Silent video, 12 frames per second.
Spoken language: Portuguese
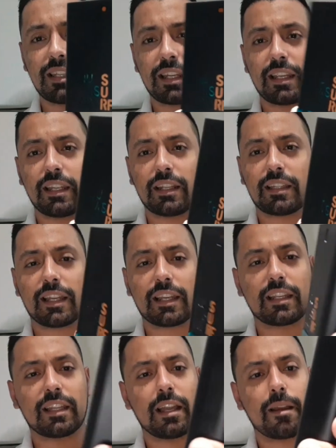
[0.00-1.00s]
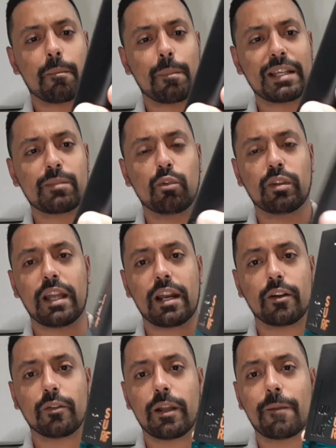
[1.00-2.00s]
esse daqui até que está mais
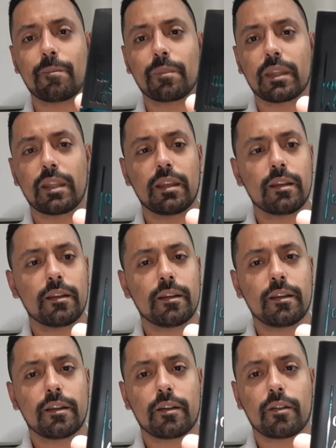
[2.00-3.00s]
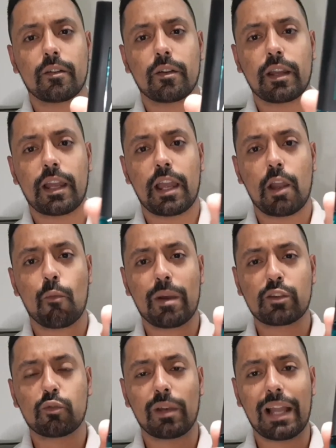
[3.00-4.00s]
moderno, né? É um
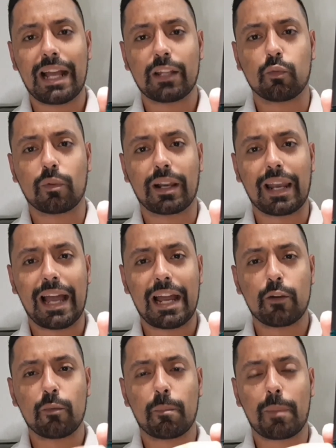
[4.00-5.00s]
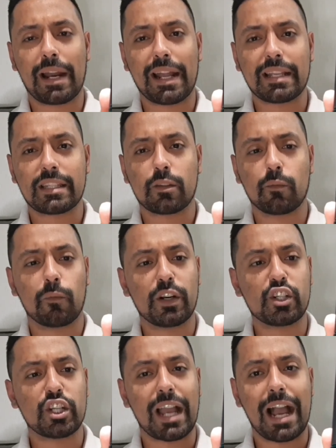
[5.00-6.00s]
azulado claro, parece um
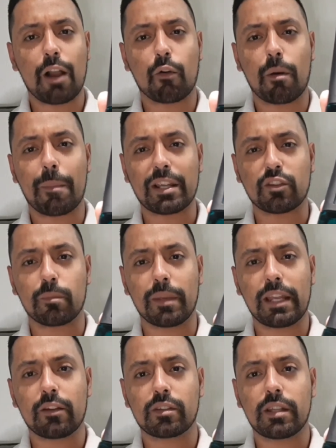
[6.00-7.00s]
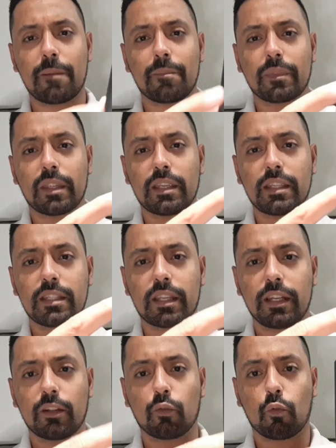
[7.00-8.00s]
verde água mais ou menos, né?
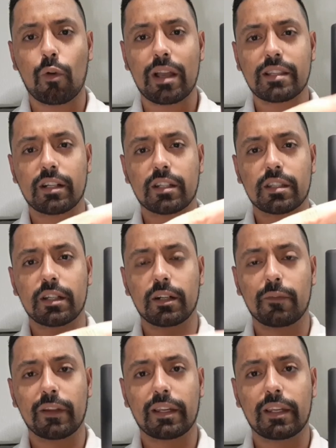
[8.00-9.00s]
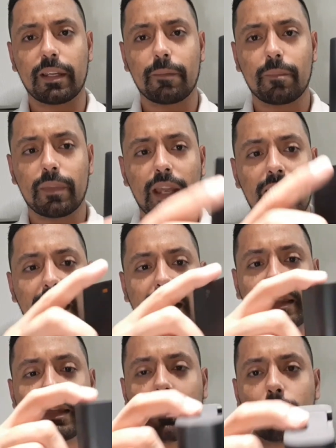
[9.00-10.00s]
Escrito Quasar Surf aqui,
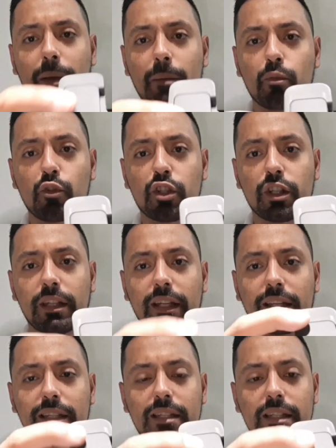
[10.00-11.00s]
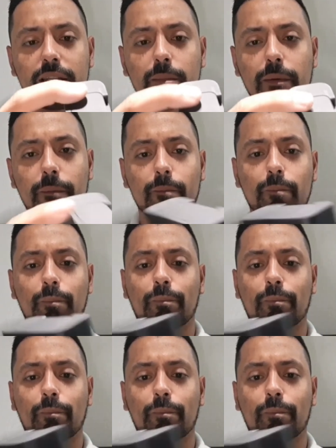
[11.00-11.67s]
a tampa embutida aqui em cima.